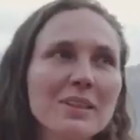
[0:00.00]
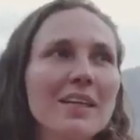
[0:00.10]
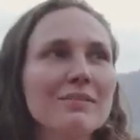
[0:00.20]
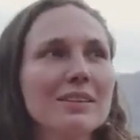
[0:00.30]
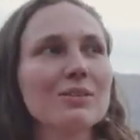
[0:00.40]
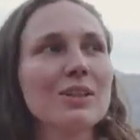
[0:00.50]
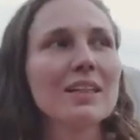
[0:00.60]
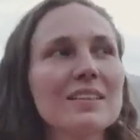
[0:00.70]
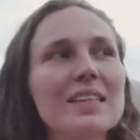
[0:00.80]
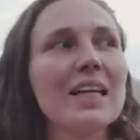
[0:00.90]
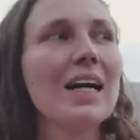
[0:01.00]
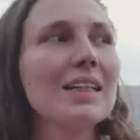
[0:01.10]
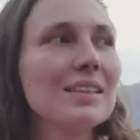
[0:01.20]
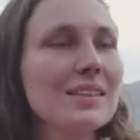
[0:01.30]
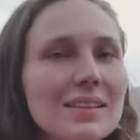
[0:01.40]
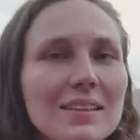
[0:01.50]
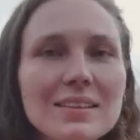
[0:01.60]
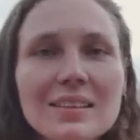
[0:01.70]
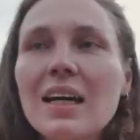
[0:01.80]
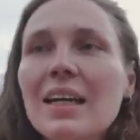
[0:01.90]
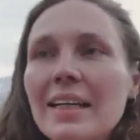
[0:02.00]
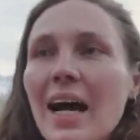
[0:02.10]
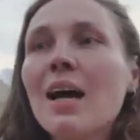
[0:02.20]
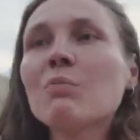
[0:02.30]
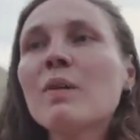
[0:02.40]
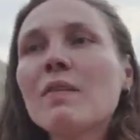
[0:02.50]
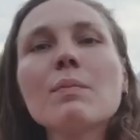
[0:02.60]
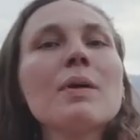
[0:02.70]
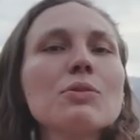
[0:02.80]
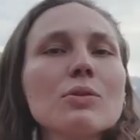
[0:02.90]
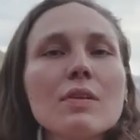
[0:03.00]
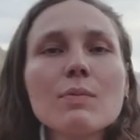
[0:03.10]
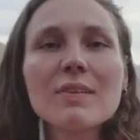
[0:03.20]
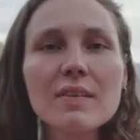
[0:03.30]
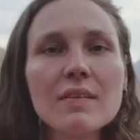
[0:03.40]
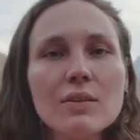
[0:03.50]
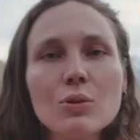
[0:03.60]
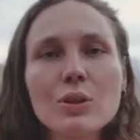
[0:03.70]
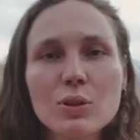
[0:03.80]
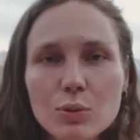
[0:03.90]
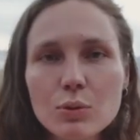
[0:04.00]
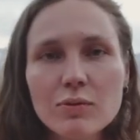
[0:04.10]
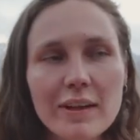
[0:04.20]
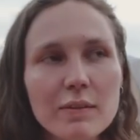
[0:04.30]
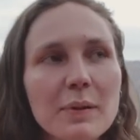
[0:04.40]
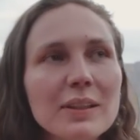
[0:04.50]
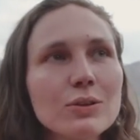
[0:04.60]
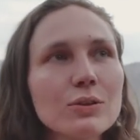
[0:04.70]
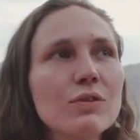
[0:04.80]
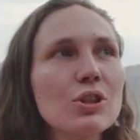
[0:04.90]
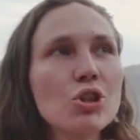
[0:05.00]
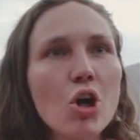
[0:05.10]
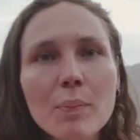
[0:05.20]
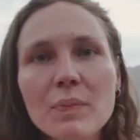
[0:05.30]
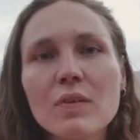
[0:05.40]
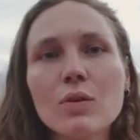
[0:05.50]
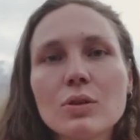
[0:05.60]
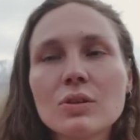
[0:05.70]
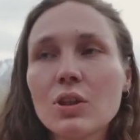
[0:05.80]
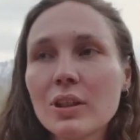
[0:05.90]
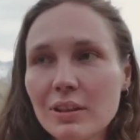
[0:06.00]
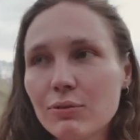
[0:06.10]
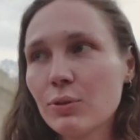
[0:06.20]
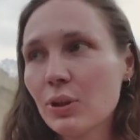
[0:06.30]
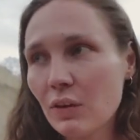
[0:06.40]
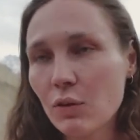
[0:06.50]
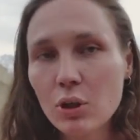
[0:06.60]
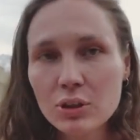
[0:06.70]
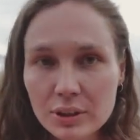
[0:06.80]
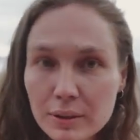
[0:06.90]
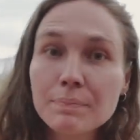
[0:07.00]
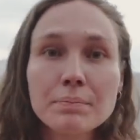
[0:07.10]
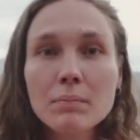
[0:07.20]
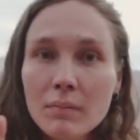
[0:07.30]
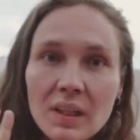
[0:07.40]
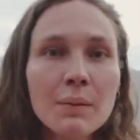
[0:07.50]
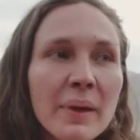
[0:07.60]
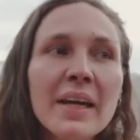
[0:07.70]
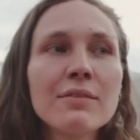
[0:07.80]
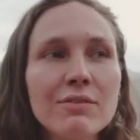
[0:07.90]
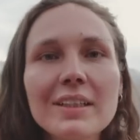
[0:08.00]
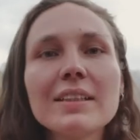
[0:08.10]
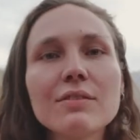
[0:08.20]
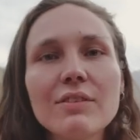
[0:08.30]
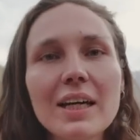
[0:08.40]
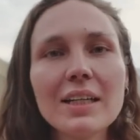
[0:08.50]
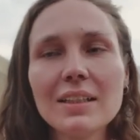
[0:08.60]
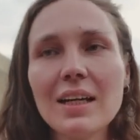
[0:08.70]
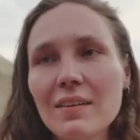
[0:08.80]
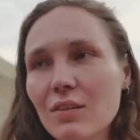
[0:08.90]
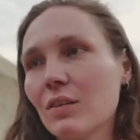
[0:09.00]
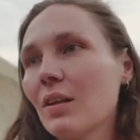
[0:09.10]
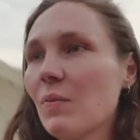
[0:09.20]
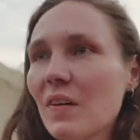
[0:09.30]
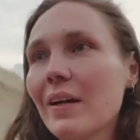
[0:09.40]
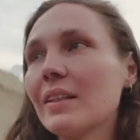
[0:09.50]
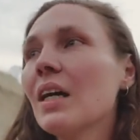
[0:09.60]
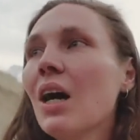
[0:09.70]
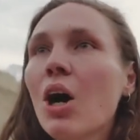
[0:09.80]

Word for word: man einfach so ganz klar dieses, ja, ein bisschen mehr Tourismus ist natürlich gut, weil es bringt irgendwie Jobs und sorgt dafür, dass Orte mehr entwickelt werden. Also dann gibt es halt